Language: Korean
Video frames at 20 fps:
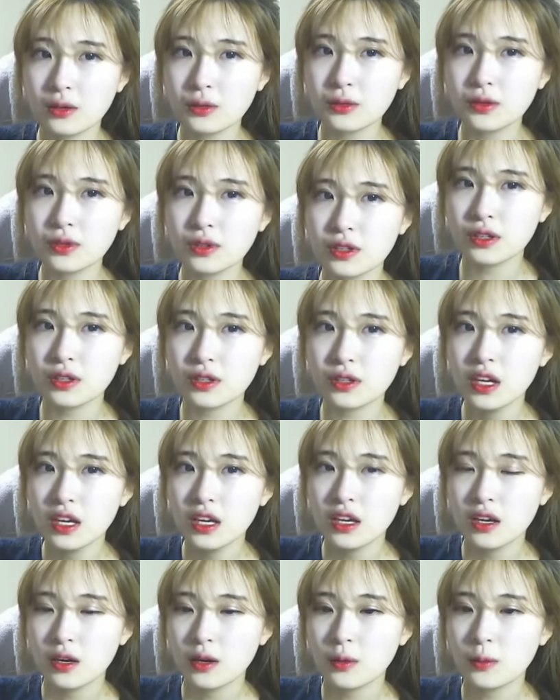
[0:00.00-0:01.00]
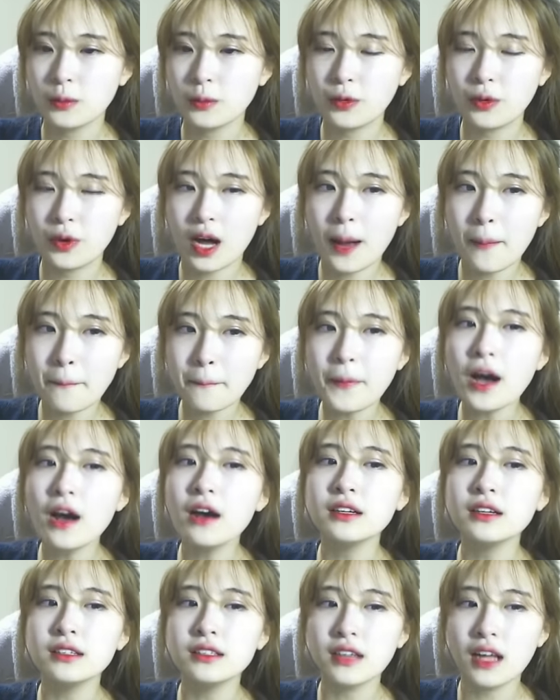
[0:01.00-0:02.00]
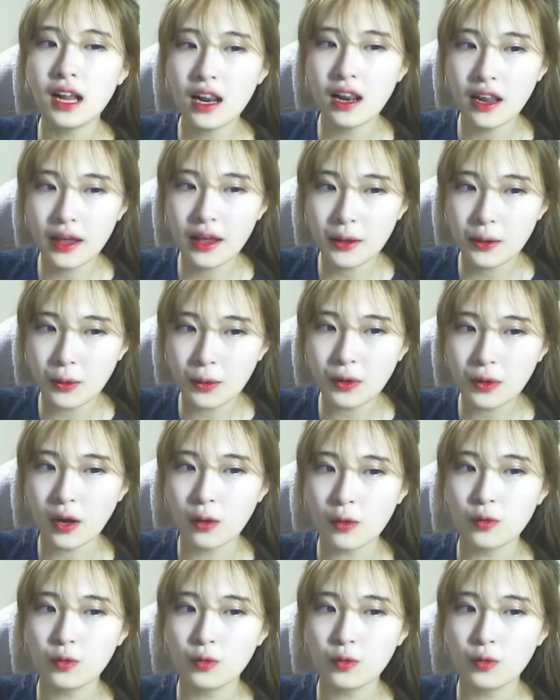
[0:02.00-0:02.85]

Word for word: 솔직히 뭐 합방을 할래요라고